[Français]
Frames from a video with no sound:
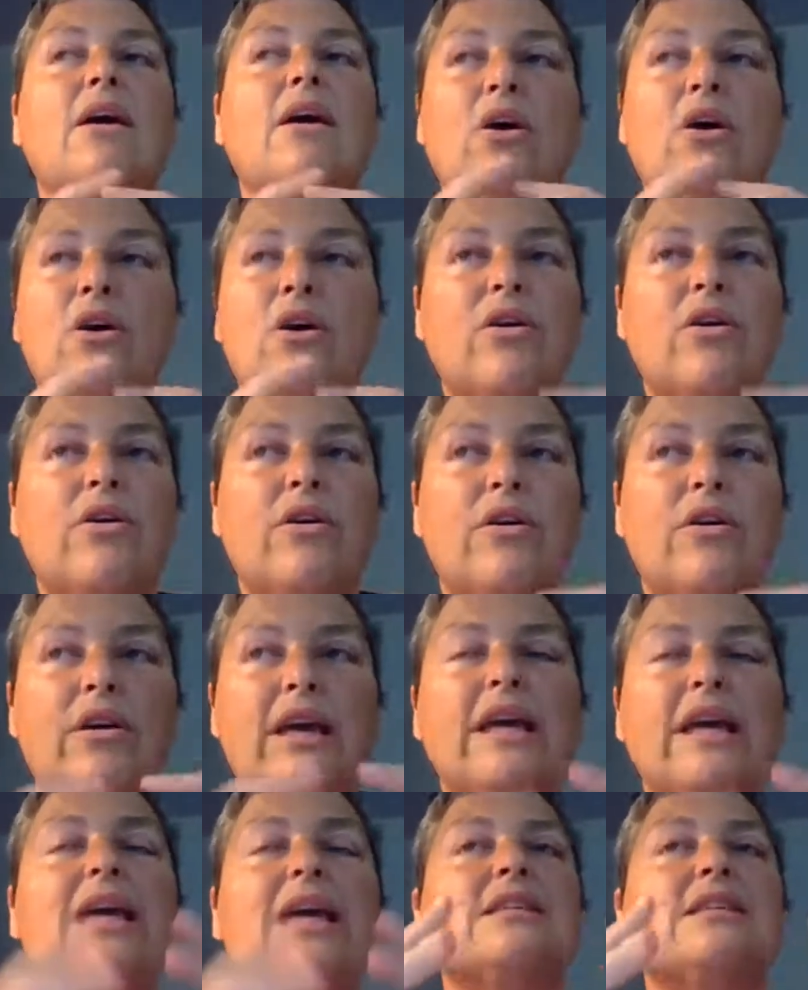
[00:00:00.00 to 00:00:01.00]
Euh,
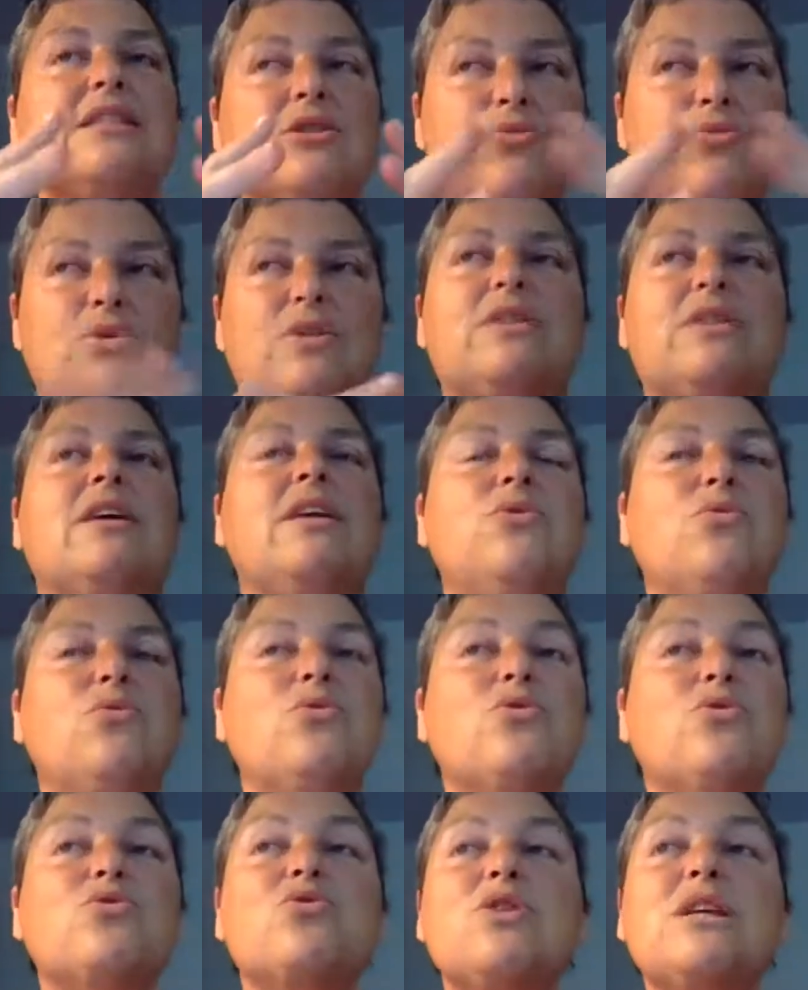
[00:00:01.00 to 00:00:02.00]
et ainsi de suite. Et
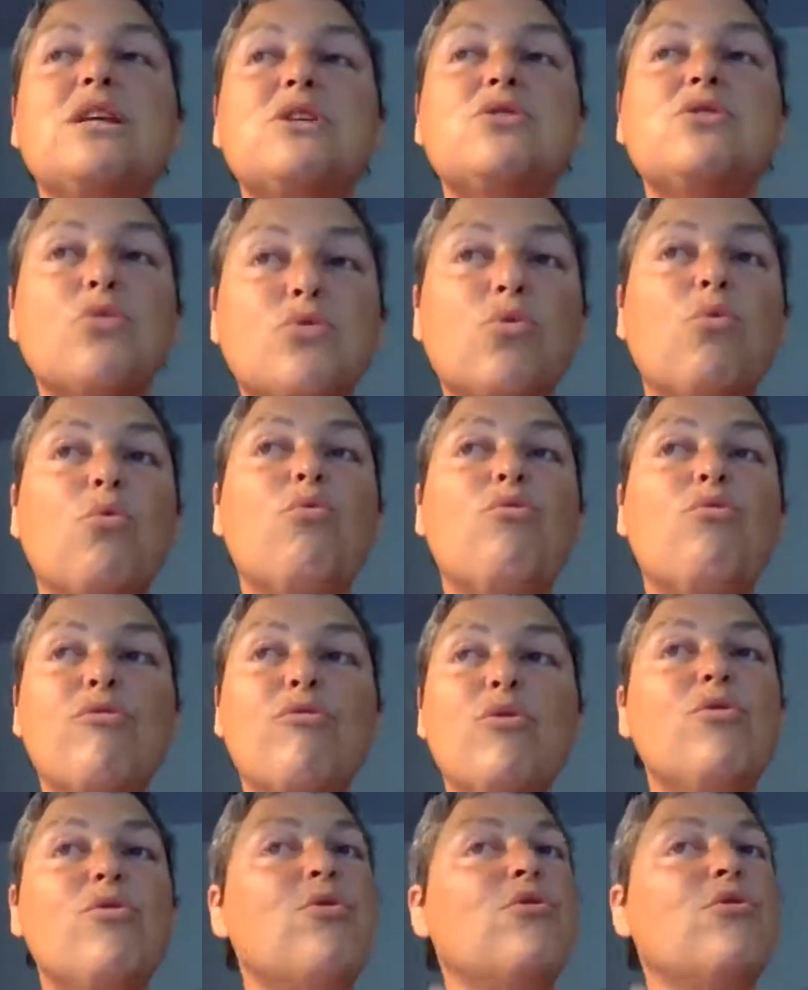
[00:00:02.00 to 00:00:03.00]
donc, il se trouve
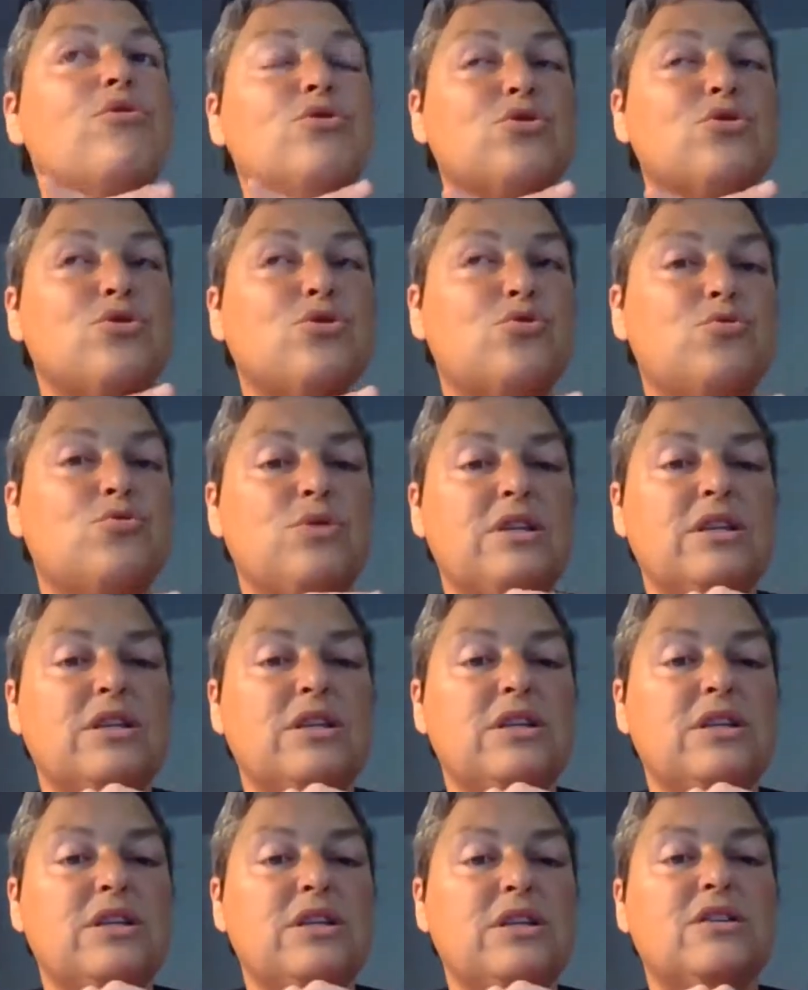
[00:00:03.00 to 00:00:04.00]
que je
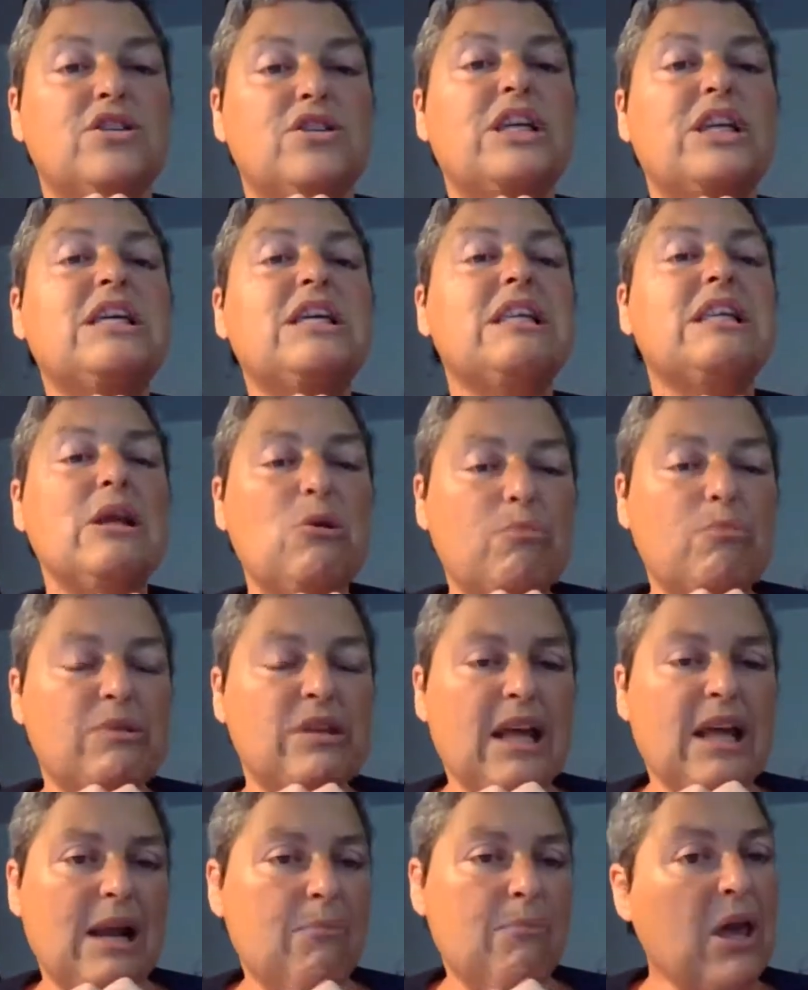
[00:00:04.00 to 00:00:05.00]
suis, j'ai quitté
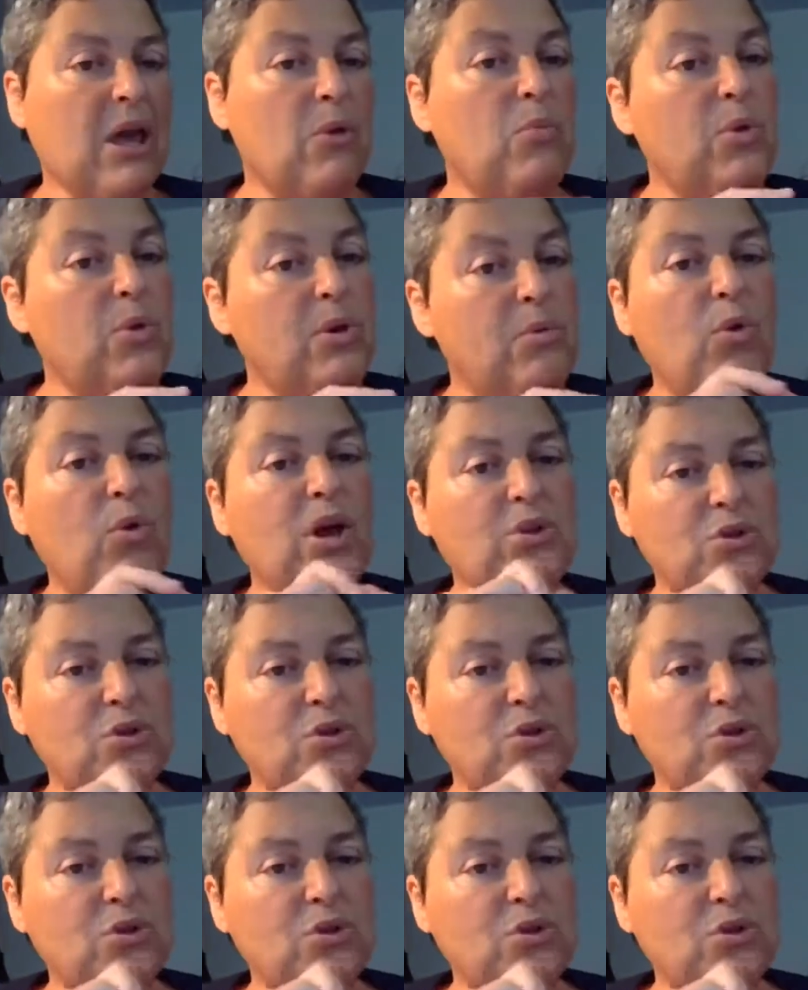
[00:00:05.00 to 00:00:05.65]
l'hôpital après huit mois